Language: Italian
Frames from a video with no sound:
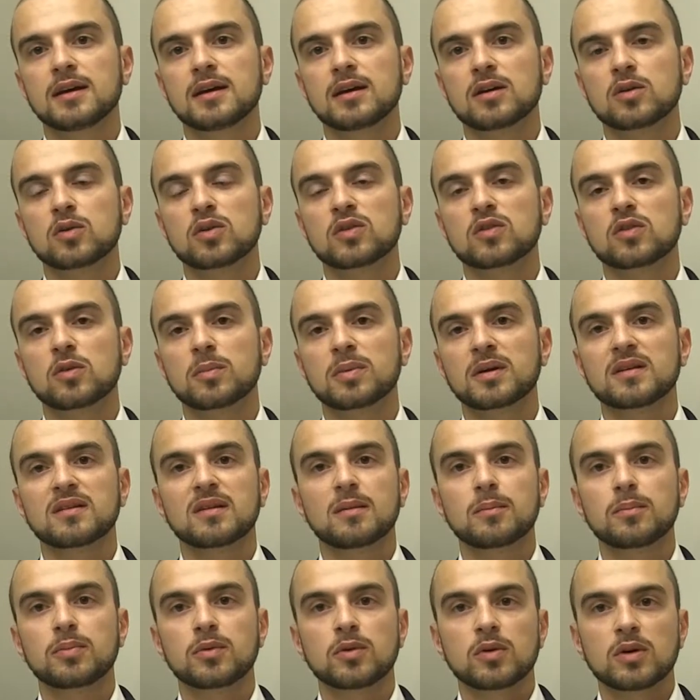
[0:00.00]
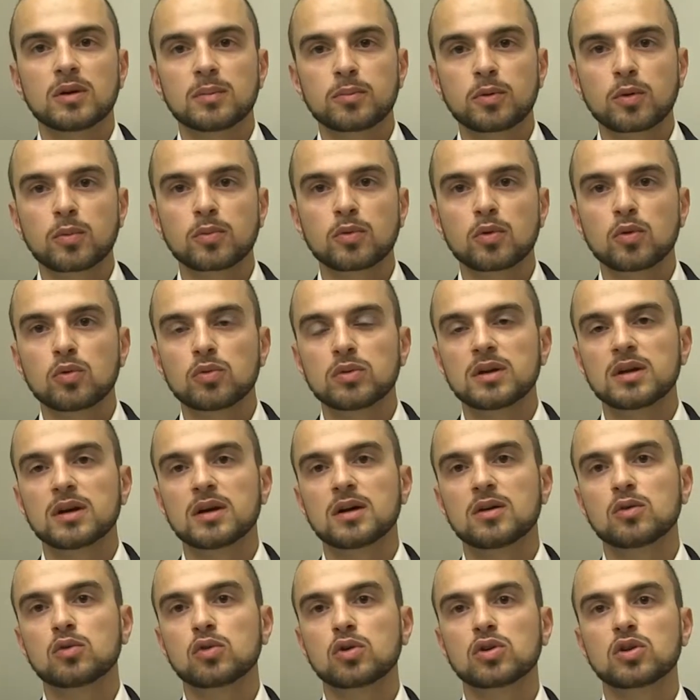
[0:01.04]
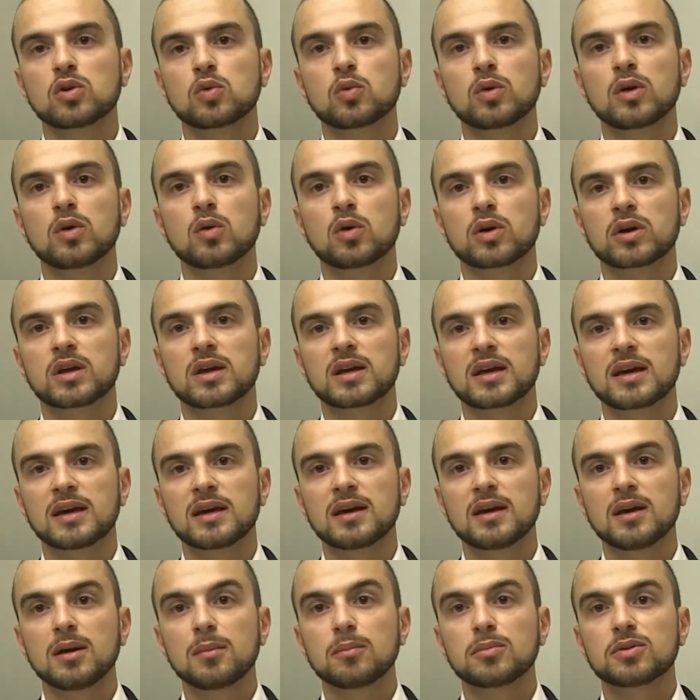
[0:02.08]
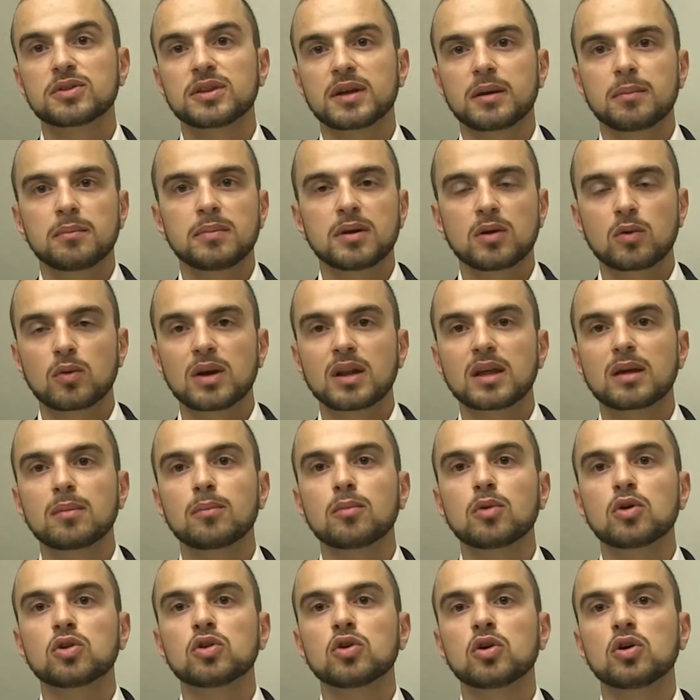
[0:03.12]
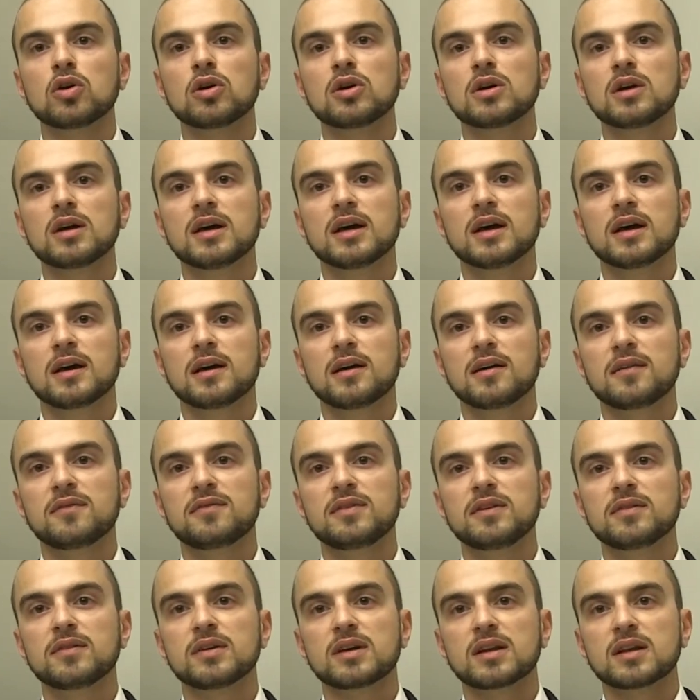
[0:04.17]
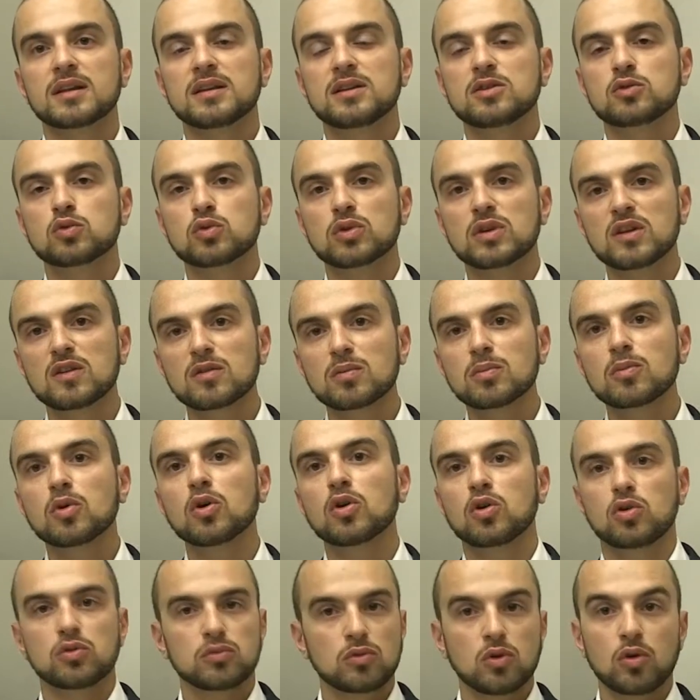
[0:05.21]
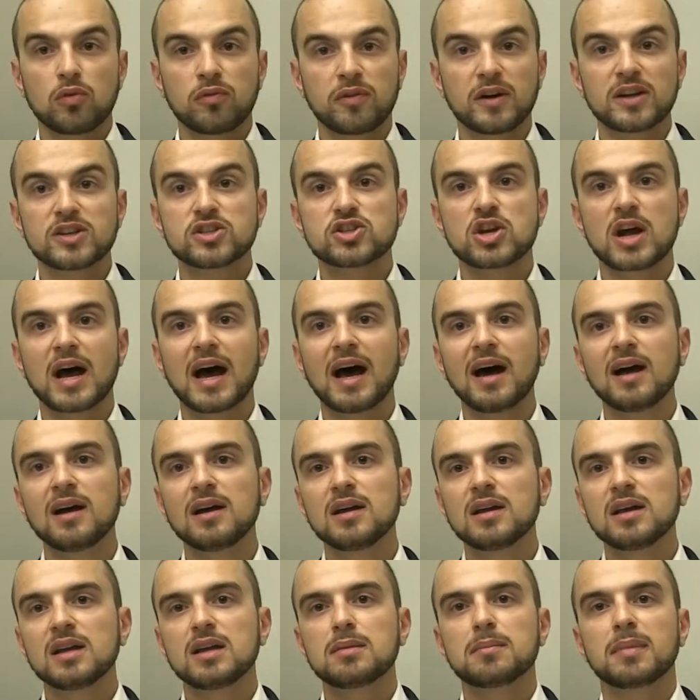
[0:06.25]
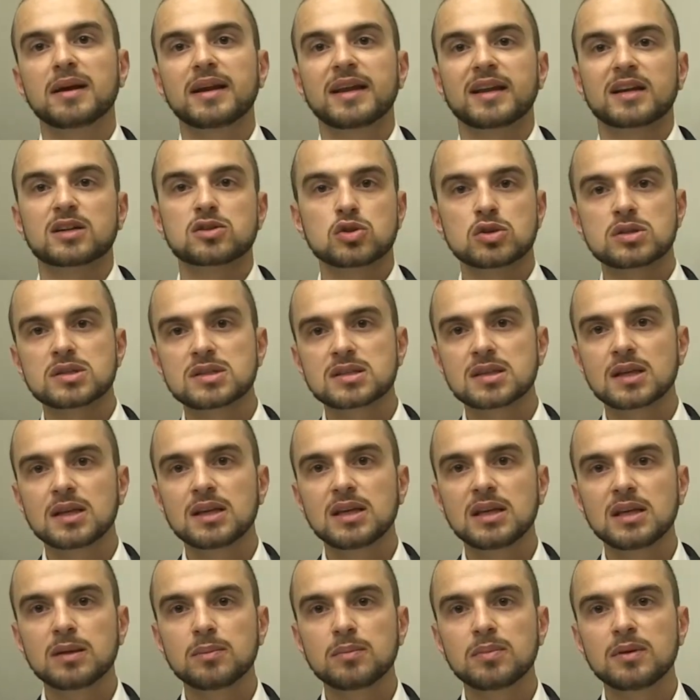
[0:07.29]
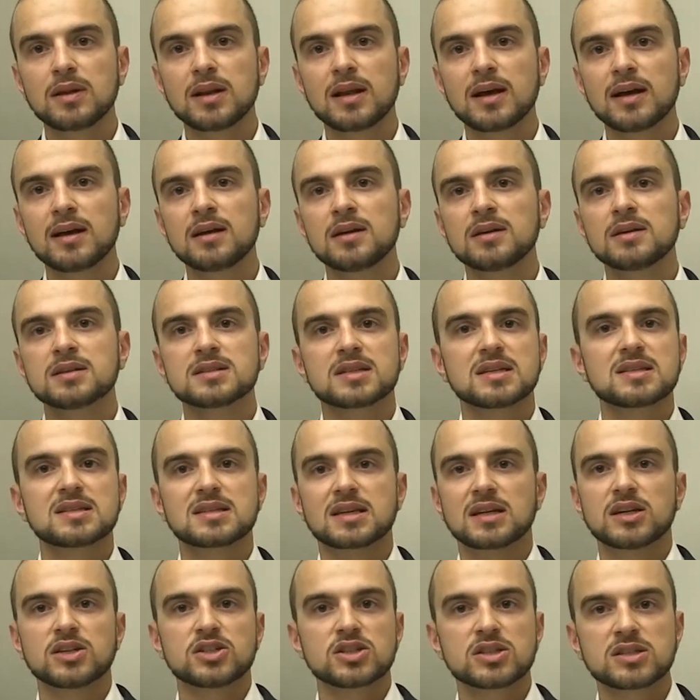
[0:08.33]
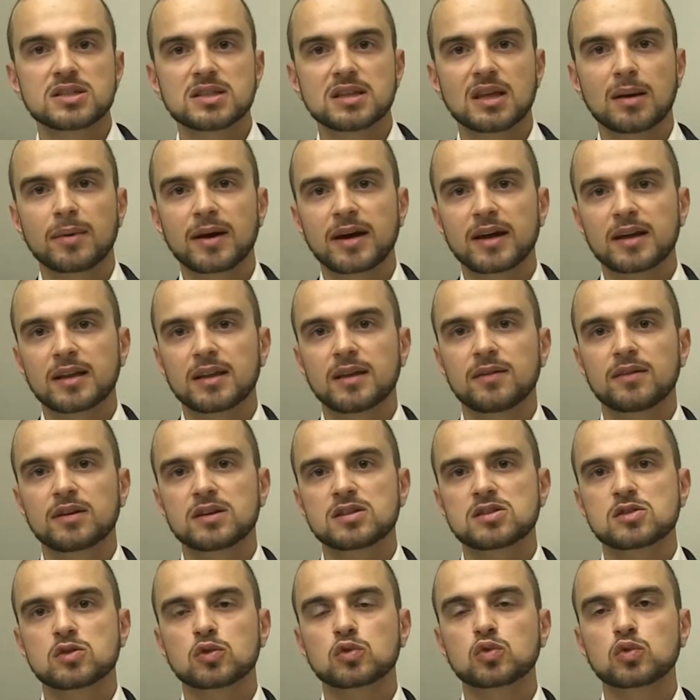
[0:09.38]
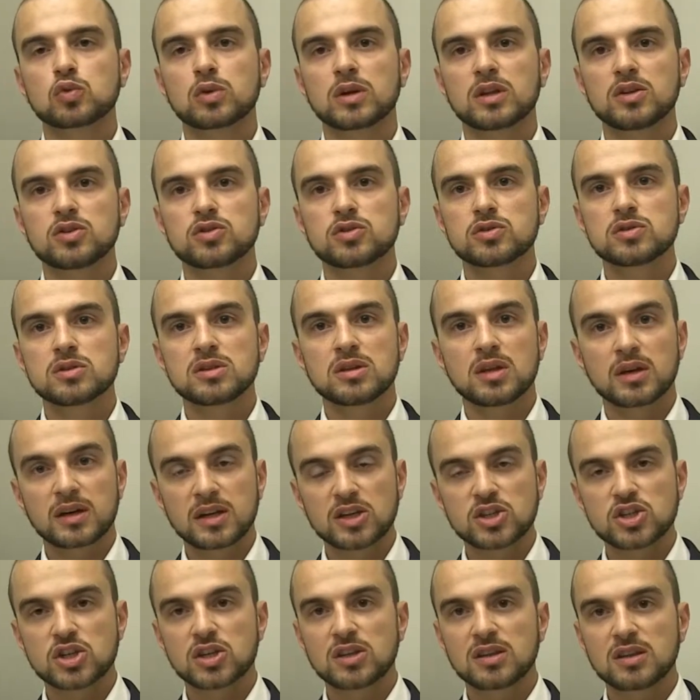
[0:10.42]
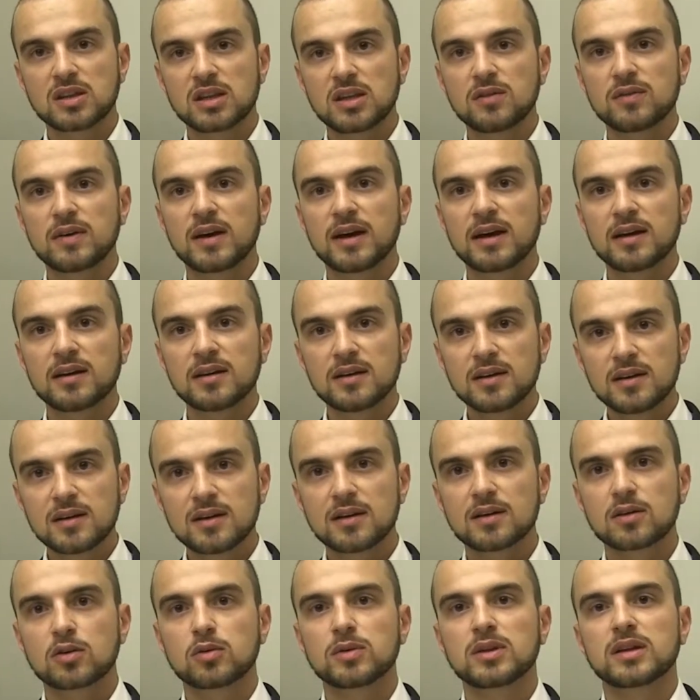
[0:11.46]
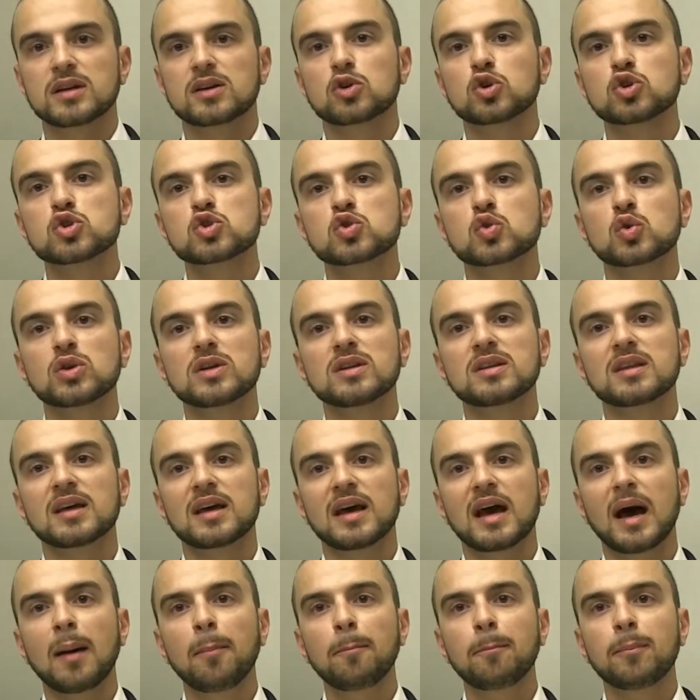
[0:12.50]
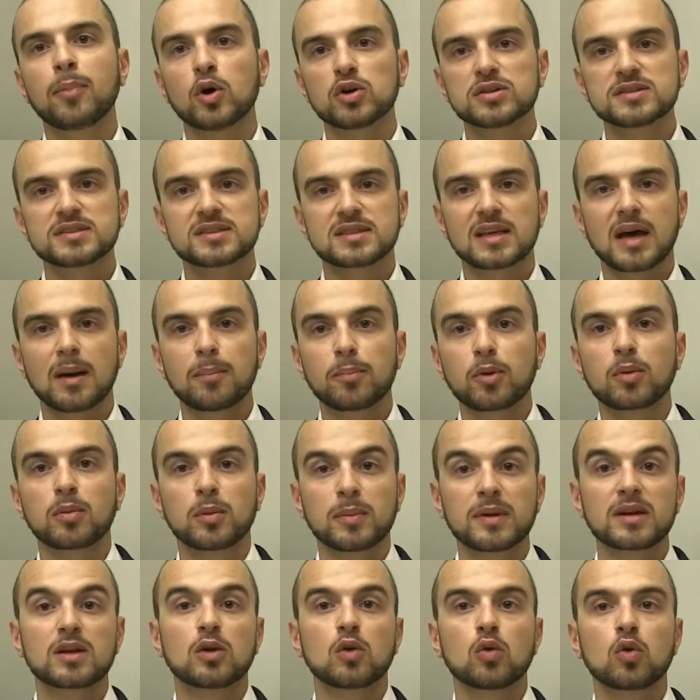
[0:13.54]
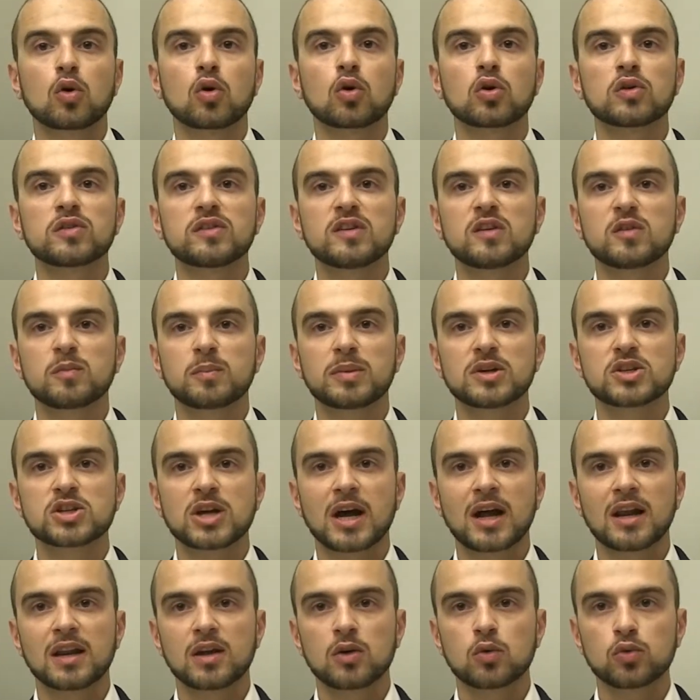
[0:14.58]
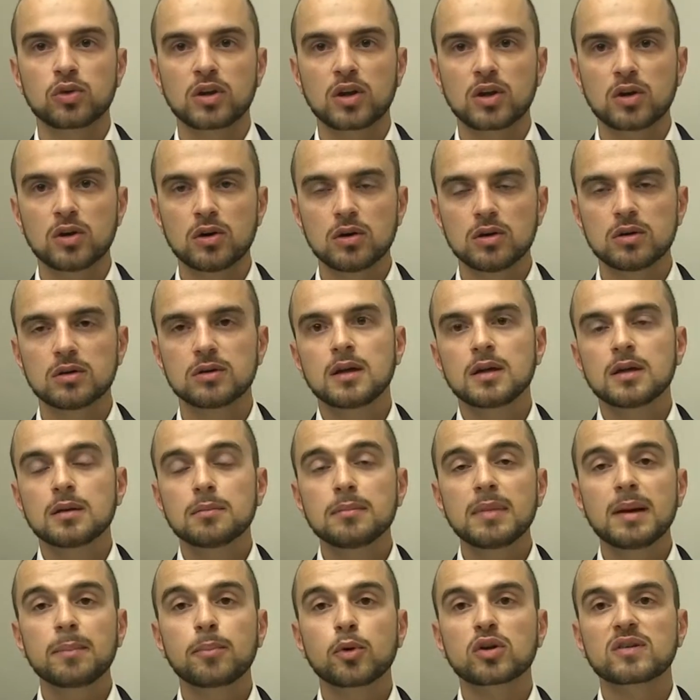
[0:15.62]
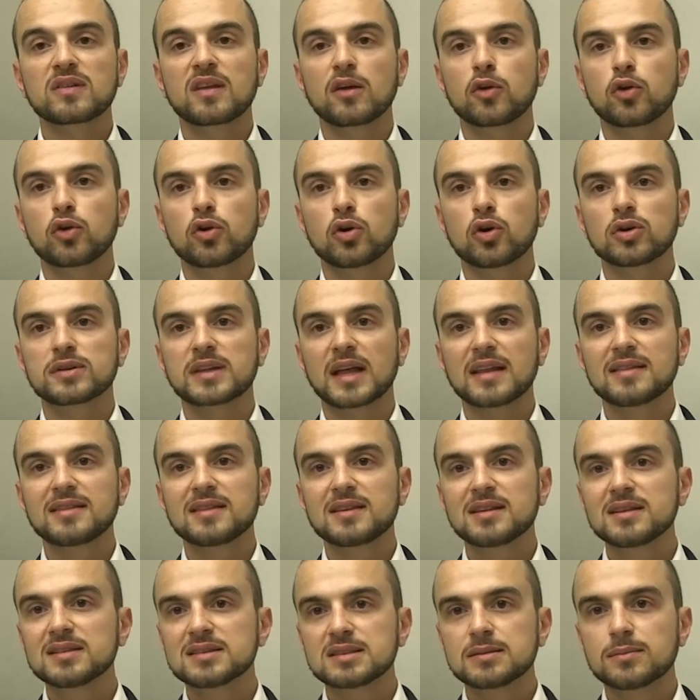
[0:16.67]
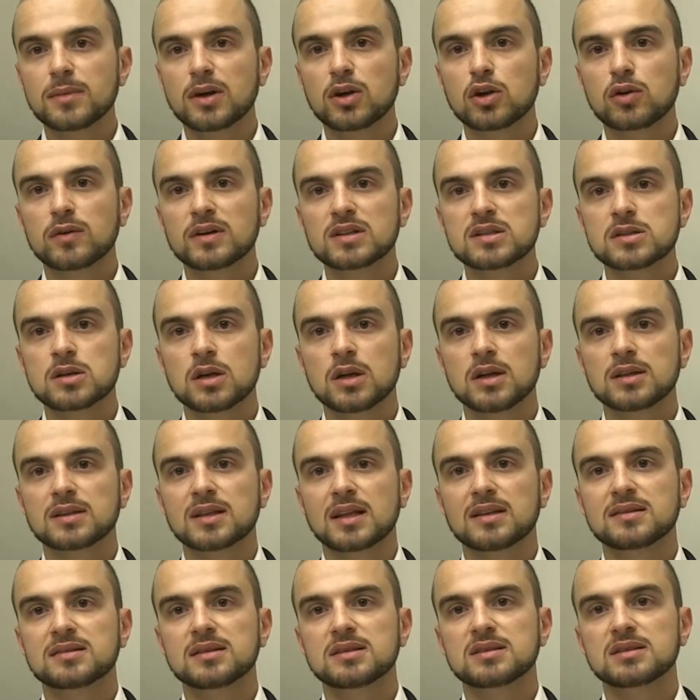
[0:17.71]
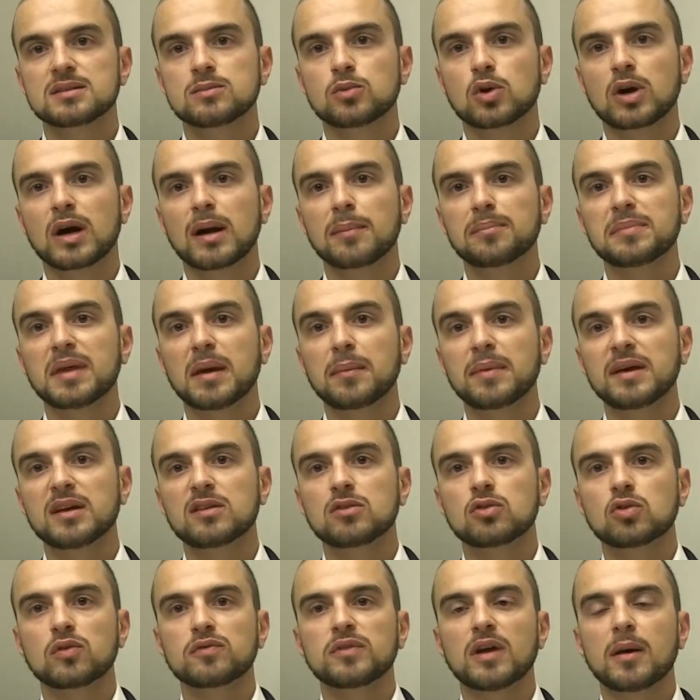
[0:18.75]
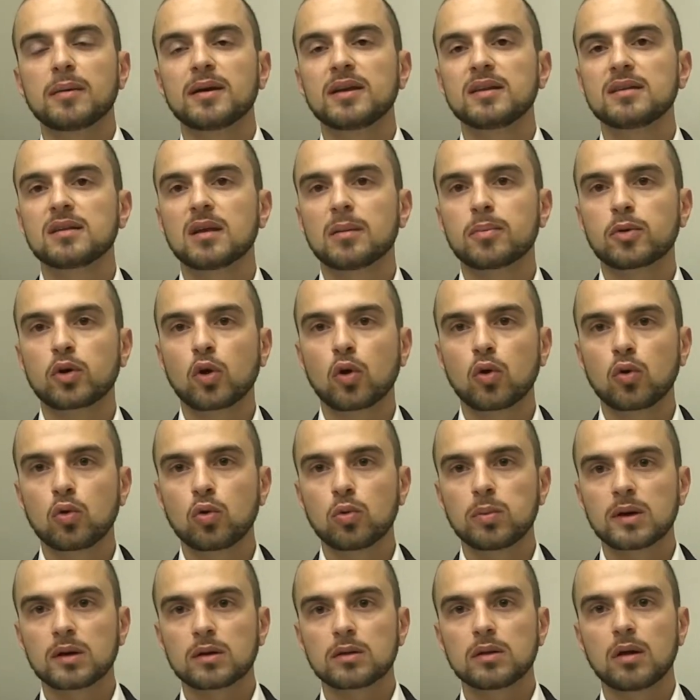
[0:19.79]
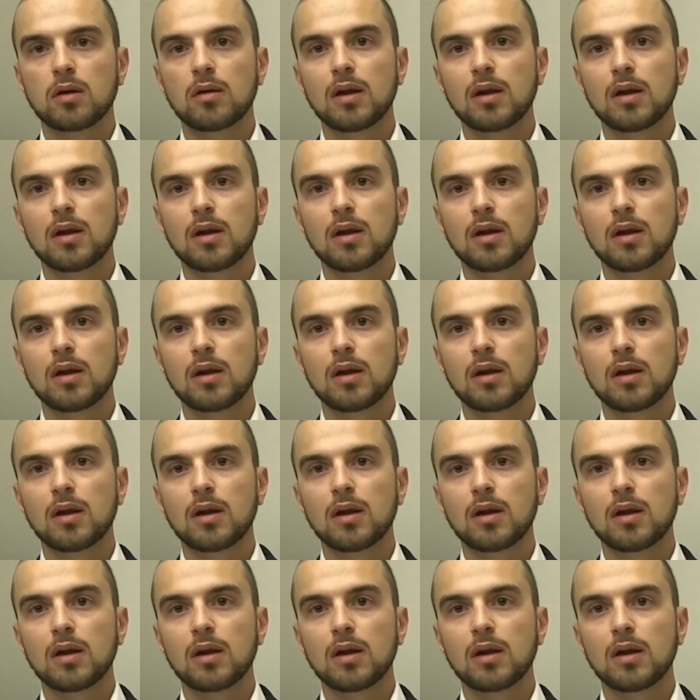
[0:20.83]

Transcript: e, questo per esempio è proprio un, uno di quei luoghi che potrebbe in qualche modo eh, vivere di turismo, lo fa già in maniera sostenibile senza necessità magari di avere strutture ricettive eh, dire, costruite apposta proprio perché è un luogo così speciale e unico. Beh, portano tantissima innovazione e tantissimo cambiamento, ovviamente preoccupano da